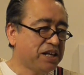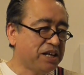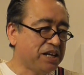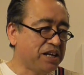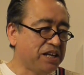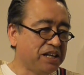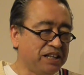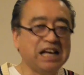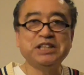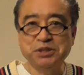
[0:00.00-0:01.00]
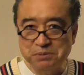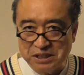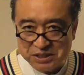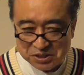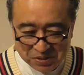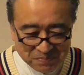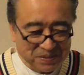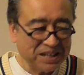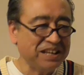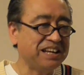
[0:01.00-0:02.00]
えー、大丈夫ですよ、
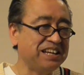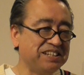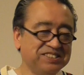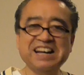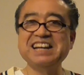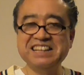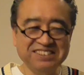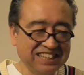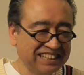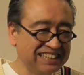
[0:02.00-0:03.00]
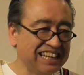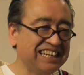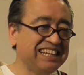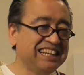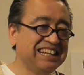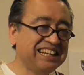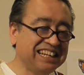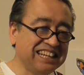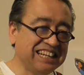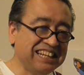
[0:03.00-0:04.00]
えー、浮かれてください
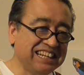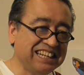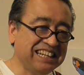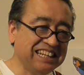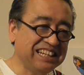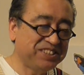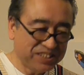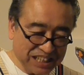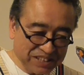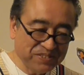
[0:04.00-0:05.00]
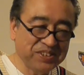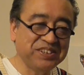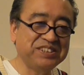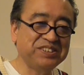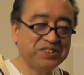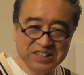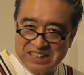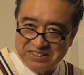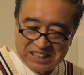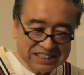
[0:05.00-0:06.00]
えー、いくらでものろ
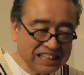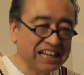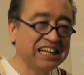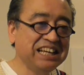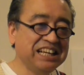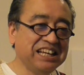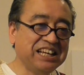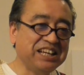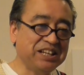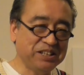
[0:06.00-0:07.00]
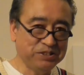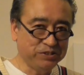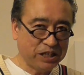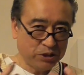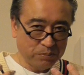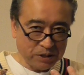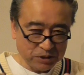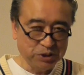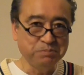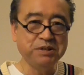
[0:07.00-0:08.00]
けてください、えー、受け止め
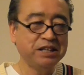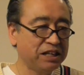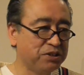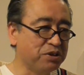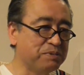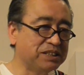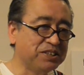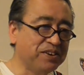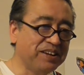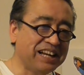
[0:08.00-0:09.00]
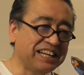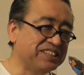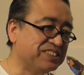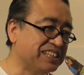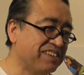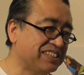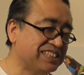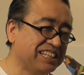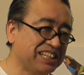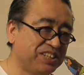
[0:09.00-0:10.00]
る準備はできておりますよありがとうございま
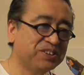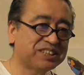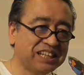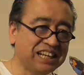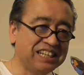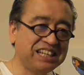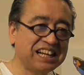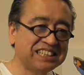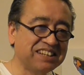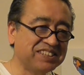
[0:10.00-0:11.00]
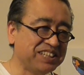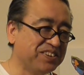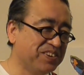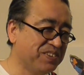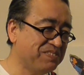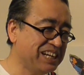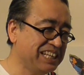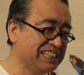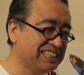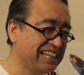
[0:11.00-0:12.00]
す気をつけていってらっしゃいますヨーロッパ
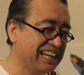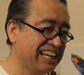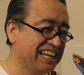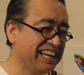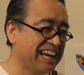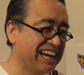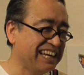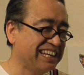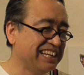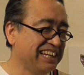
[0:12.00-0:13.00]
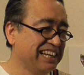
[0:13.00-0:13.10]
いいですねはい